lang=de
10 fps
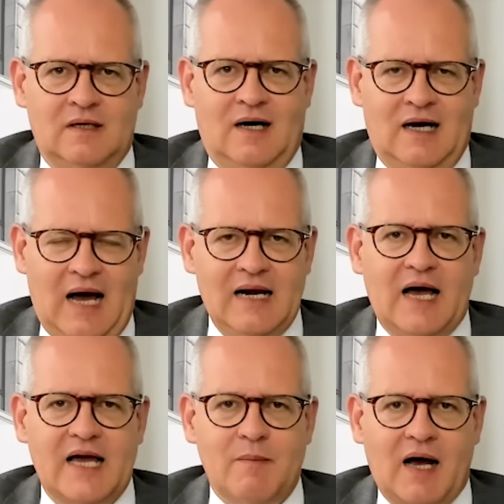
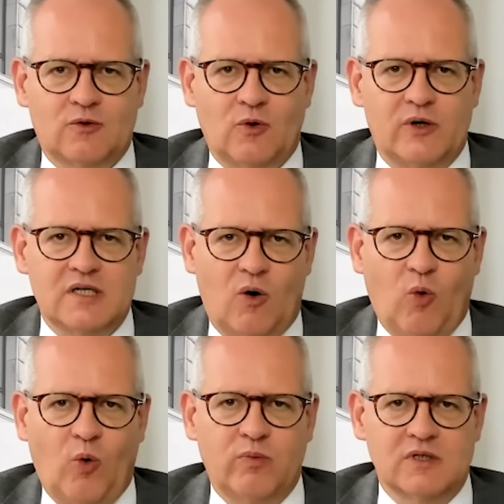Anleihemarkt ordentlich nach
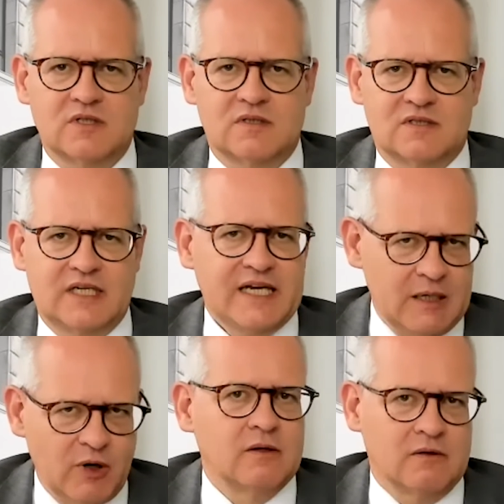oben gezogen
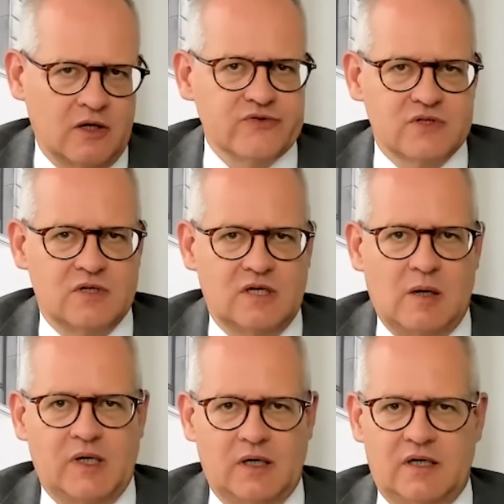getrieben. Also wir sind in
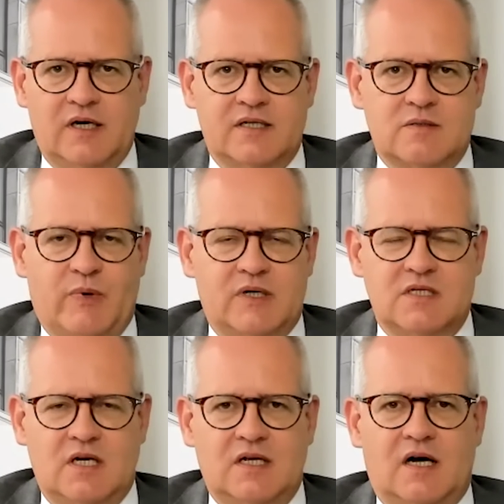Amerika jetzt bei den
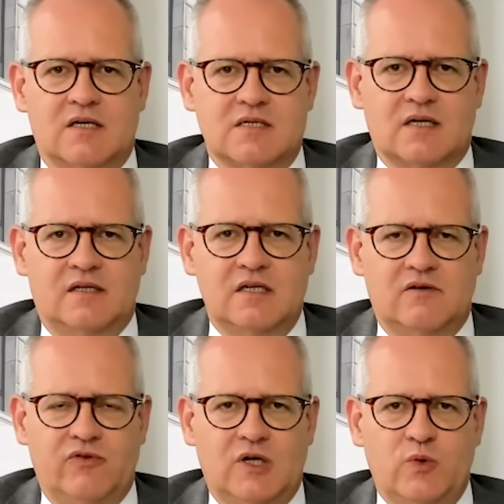
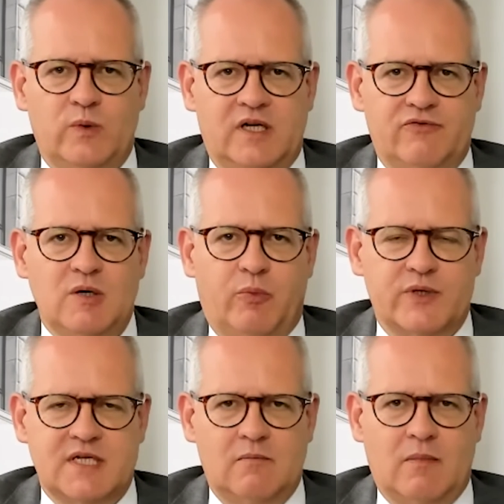10-Jahres-Renditen wieder über der
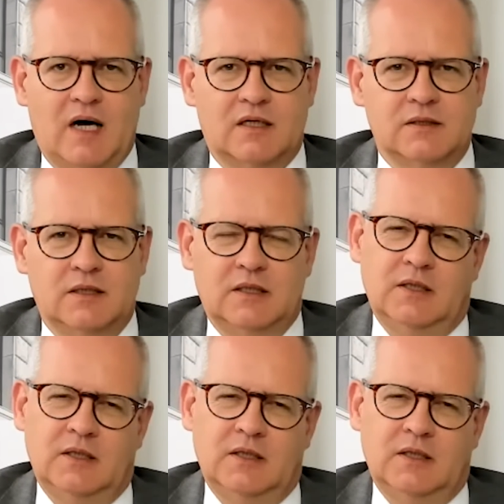4%-Marke.